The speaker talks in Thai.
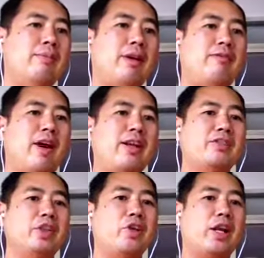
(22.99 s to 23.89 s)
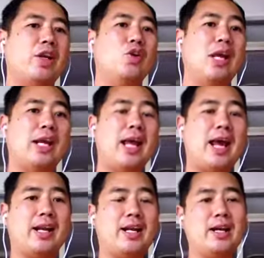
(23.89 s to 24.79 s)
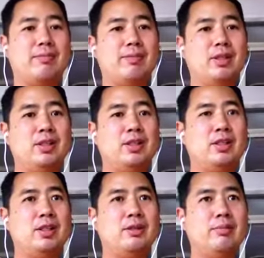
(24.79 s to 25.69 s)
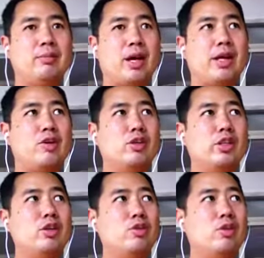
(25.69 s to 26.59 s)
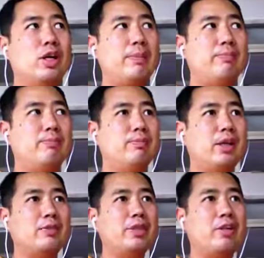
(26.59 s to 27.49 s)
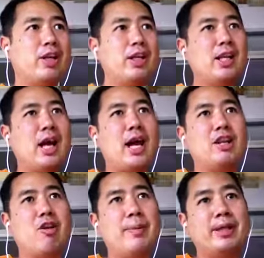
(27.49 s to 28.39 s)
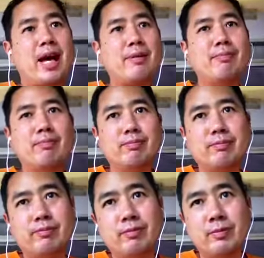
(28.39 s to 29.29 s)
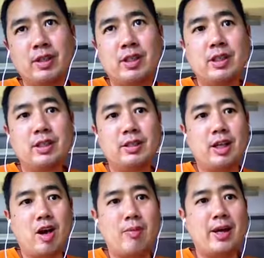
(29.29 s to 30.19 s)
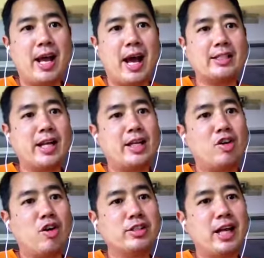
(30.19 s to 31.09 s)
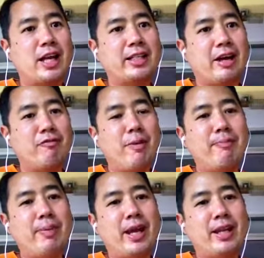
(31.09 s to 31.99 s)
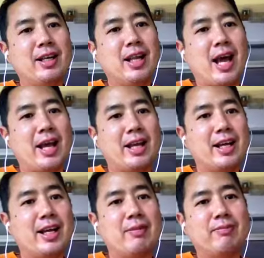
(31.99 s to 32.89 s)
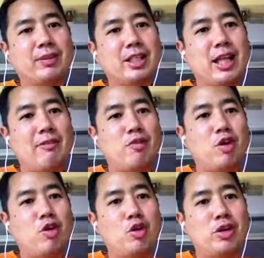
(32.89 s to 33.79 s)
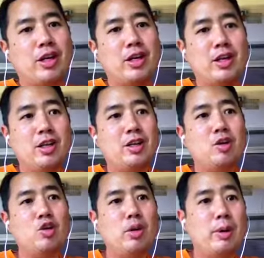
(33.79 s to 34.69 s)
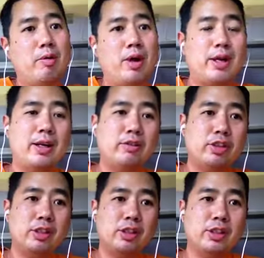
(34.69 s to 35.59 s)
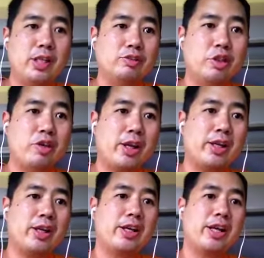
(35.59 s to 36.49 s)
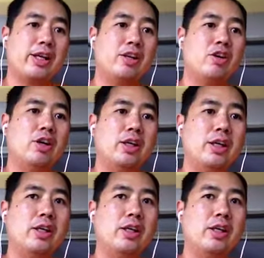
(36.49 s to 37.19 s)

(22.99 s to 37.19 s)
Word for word: เป็นแฟนเดอะซีเกรตรุ่นแรกๆนะครับ ไอคนที่ดูคลิปเดอะซีเกรตทั้งหลาย หรือว่าไปตามเหล่าบรรดาอาจารย์ของอาจารย์ตามเว็บเพจทั้งหลายนะครับ ที่ตาม Follow อยู่เนี่ยรู้หรอกว่าหนังสือเดอะซูเกตเนี่ยเขียนโดย